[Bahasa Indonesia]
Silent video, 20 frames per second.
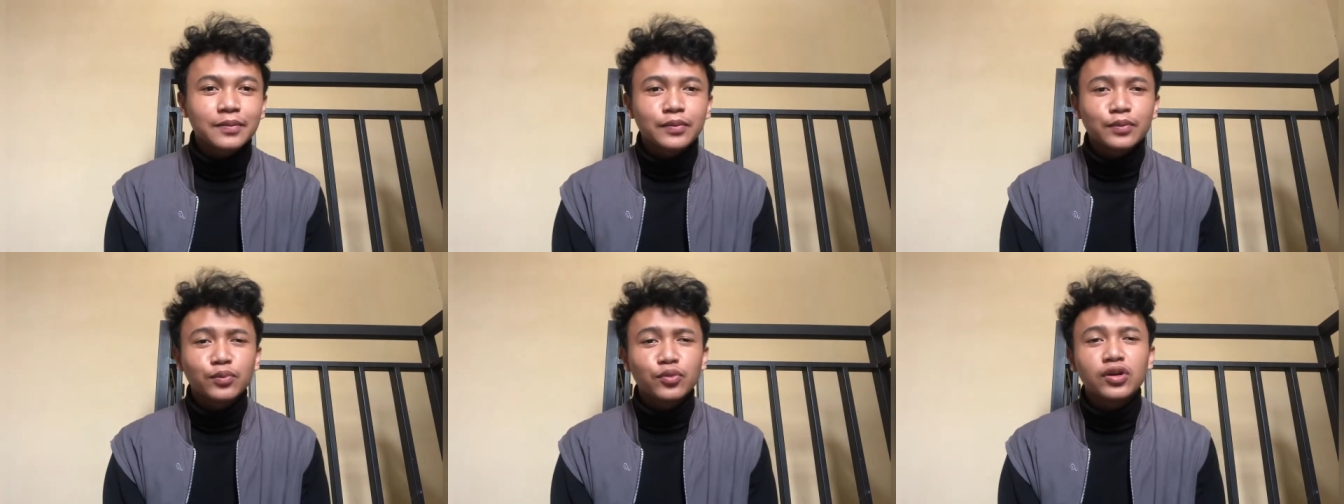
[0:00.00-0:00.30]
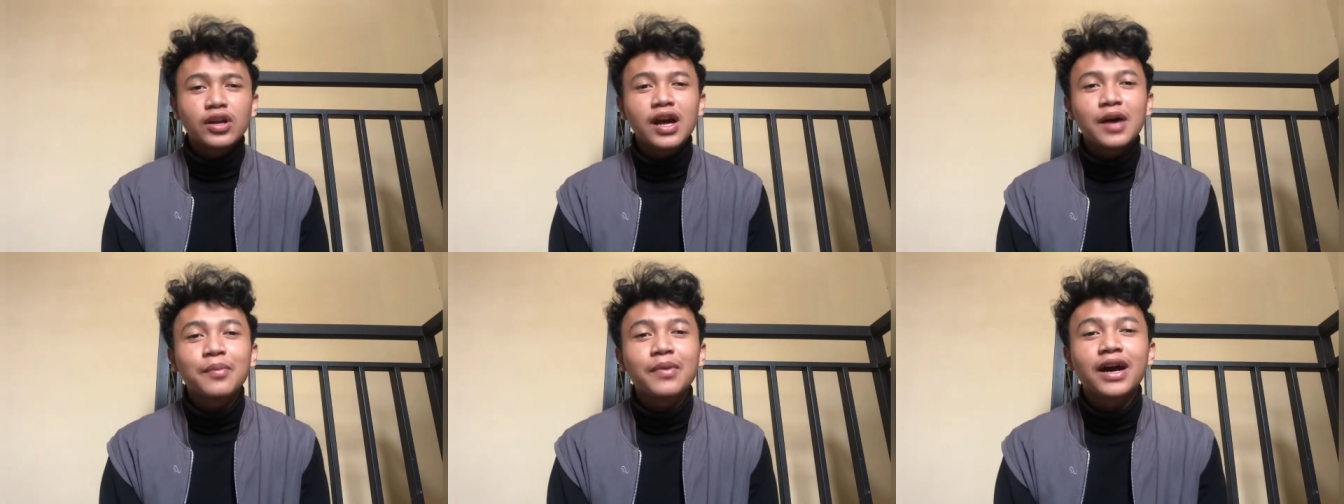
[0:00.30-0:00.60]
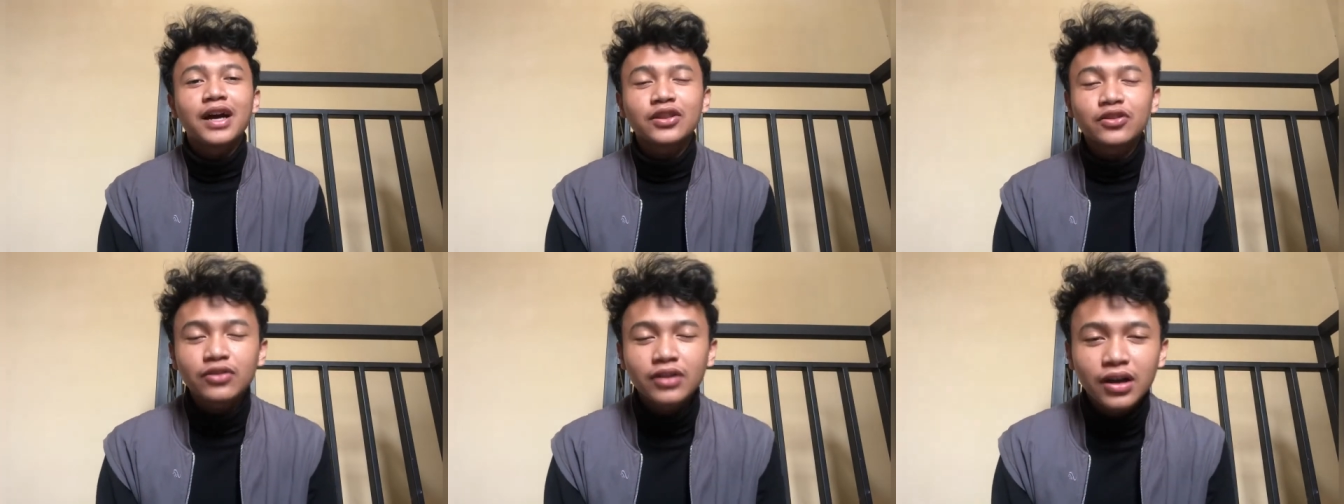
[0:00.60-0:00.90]
mudah
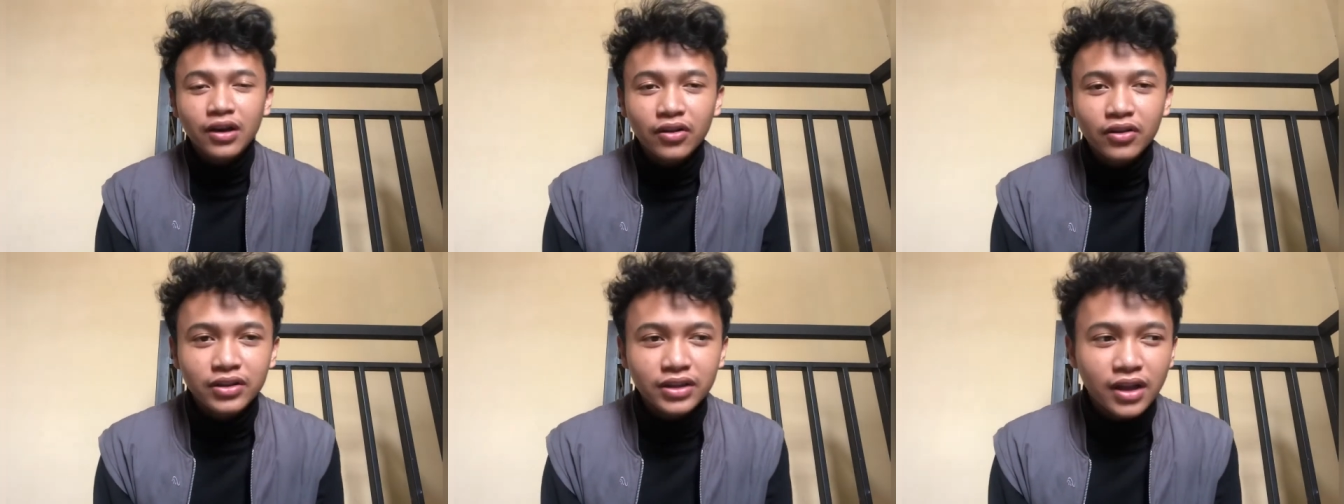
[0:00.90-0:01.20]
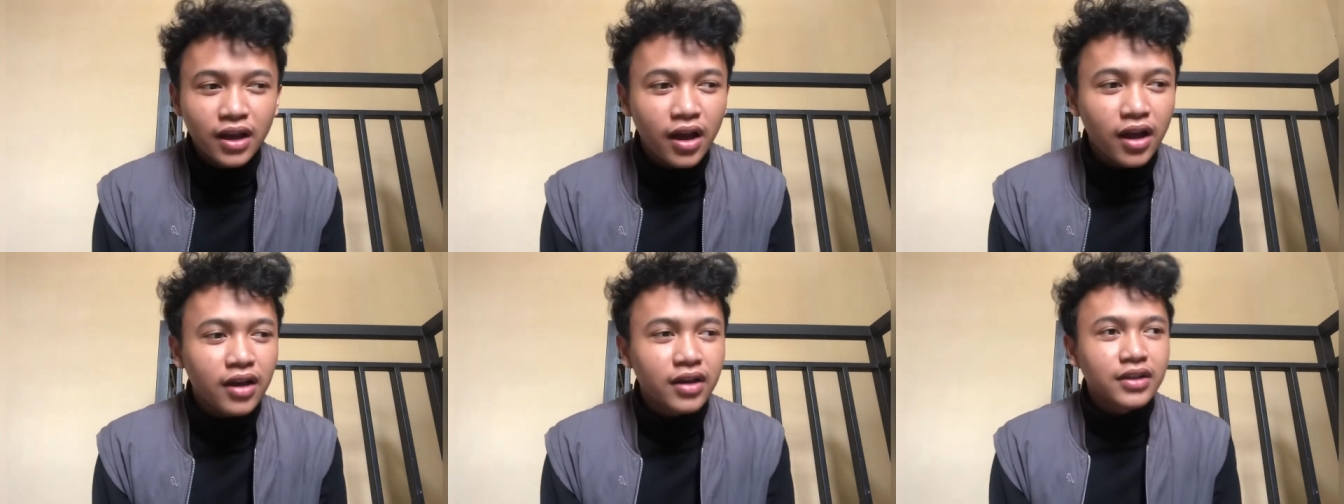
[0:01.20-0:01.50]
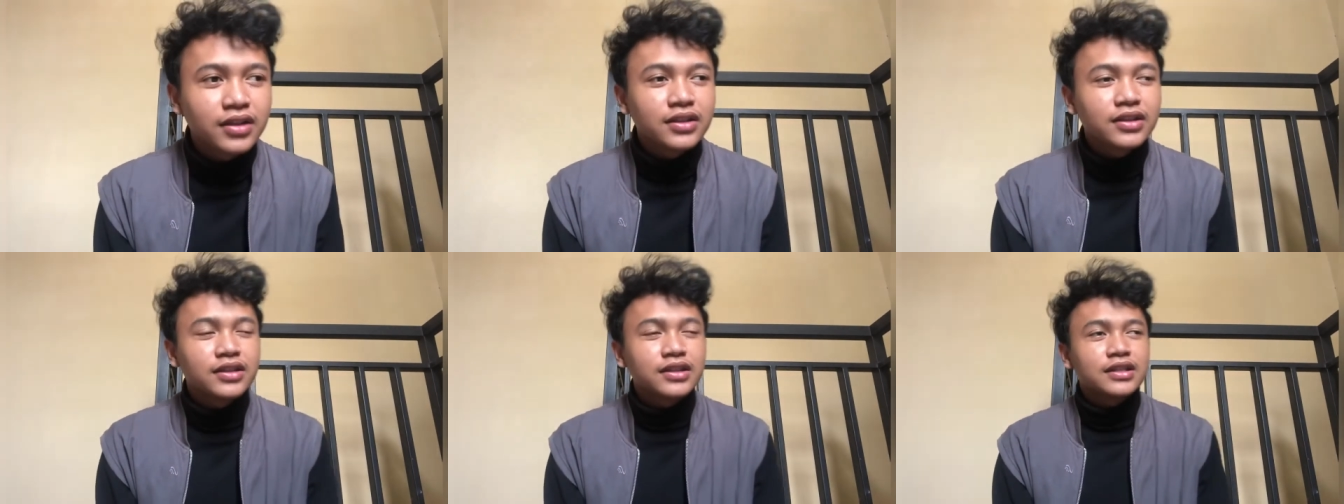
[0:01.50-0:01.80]
mengatur anggota
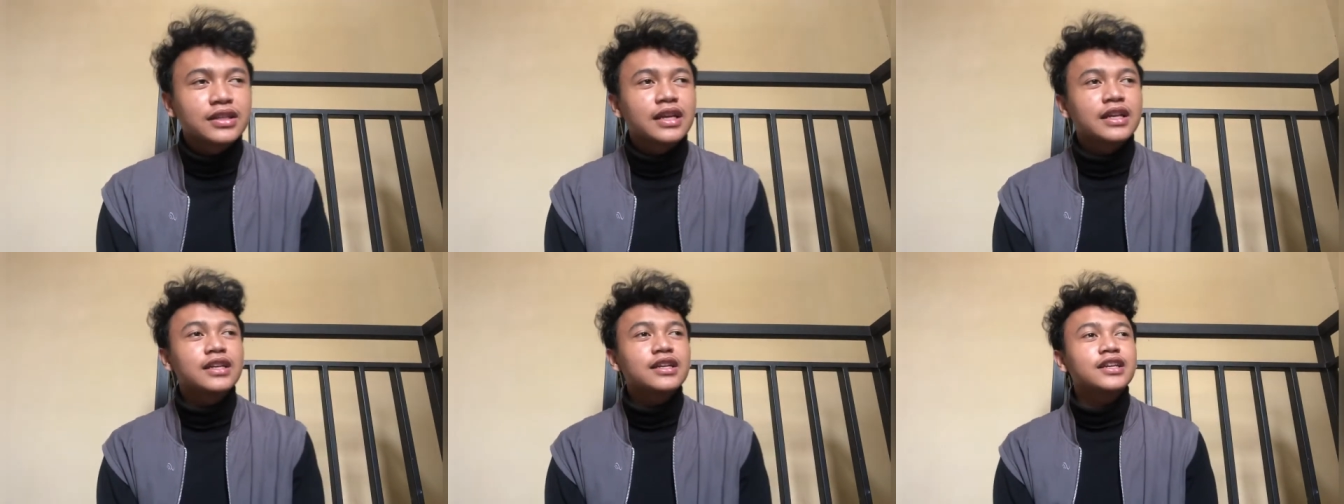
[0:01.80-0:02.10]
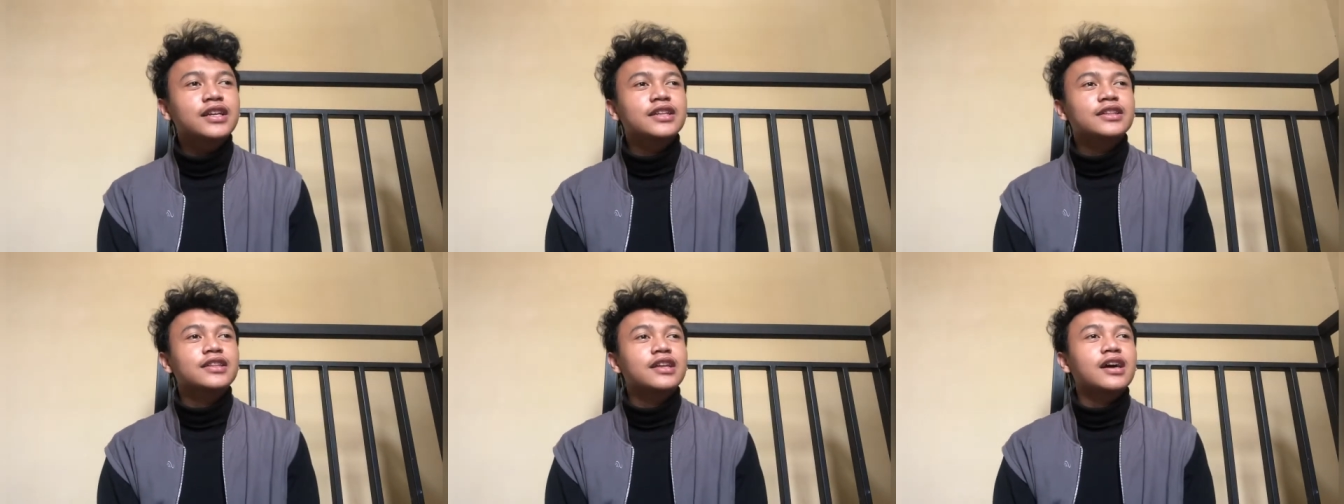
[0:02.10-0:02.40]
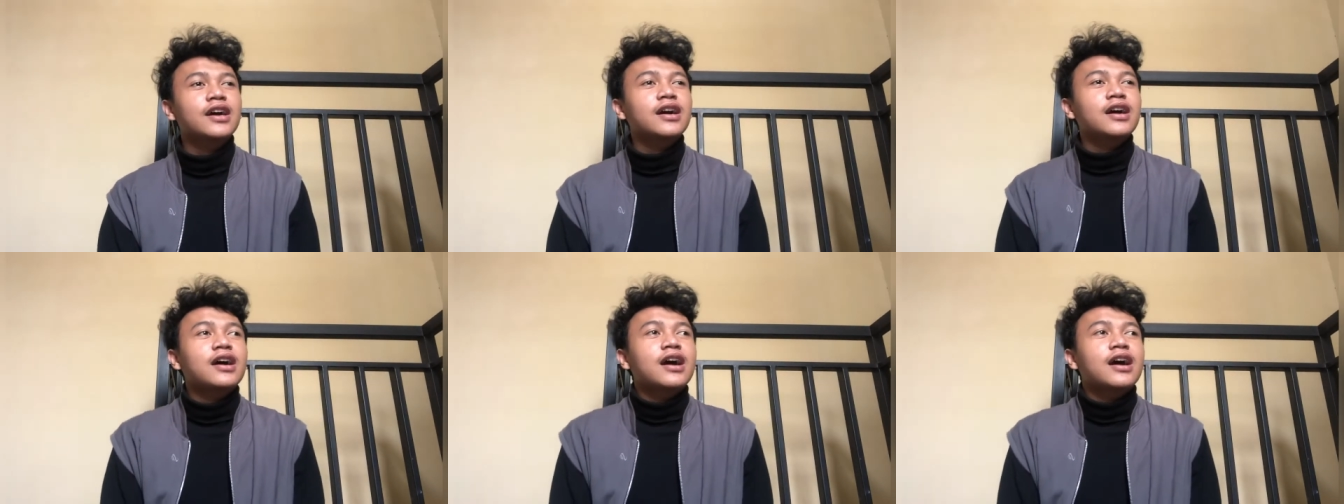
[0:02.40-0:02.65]
jadi kita